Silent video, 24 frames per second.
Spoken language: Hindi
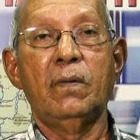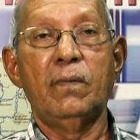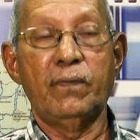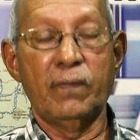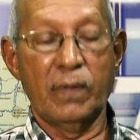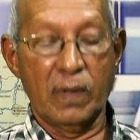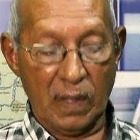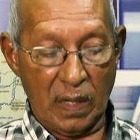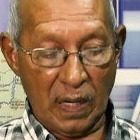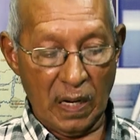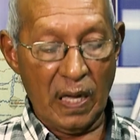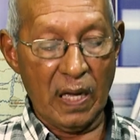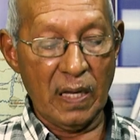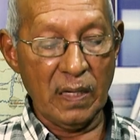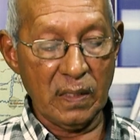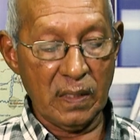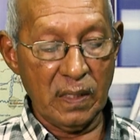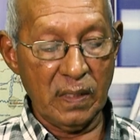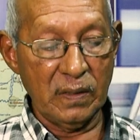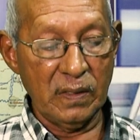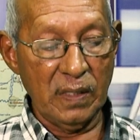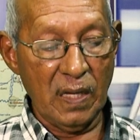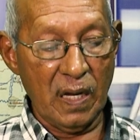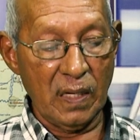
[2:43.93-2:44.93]
फरकरार
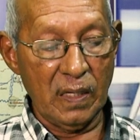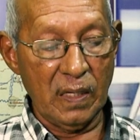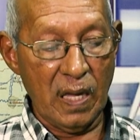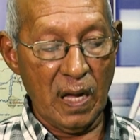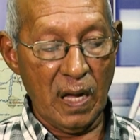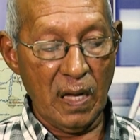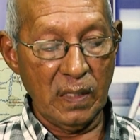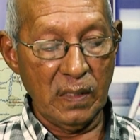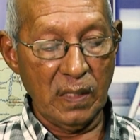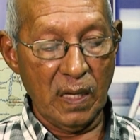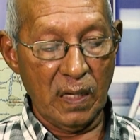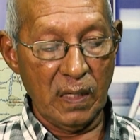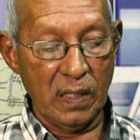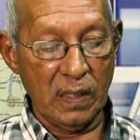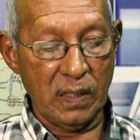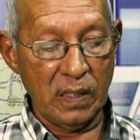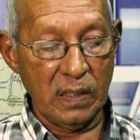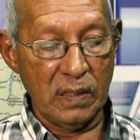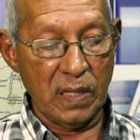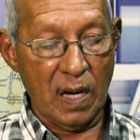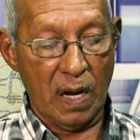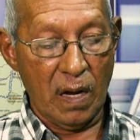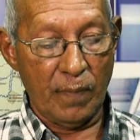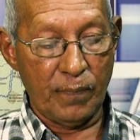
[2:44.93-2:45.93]
कर दिया गया यानी
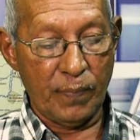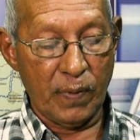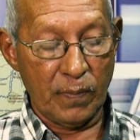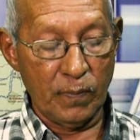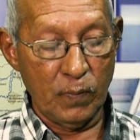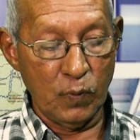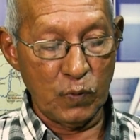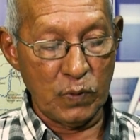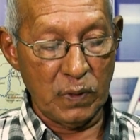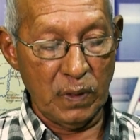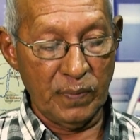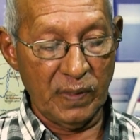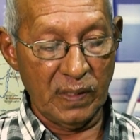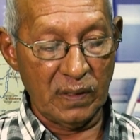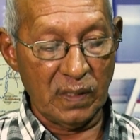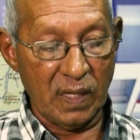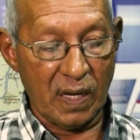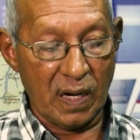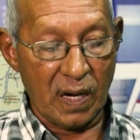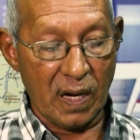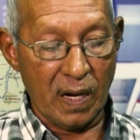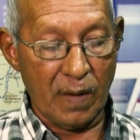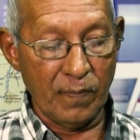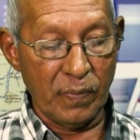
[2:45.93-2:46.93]
कि जहाँ पर मुसीबत
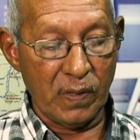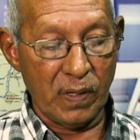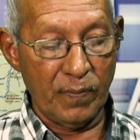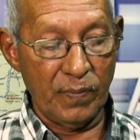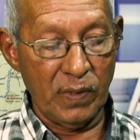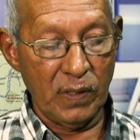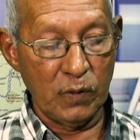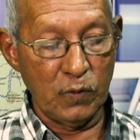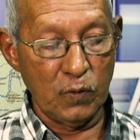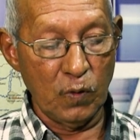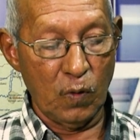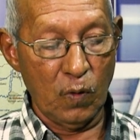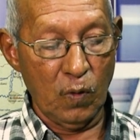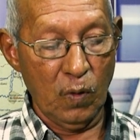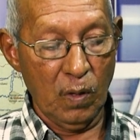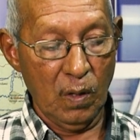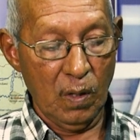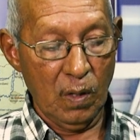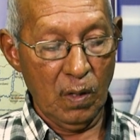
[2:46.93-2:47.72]
रम कभी जो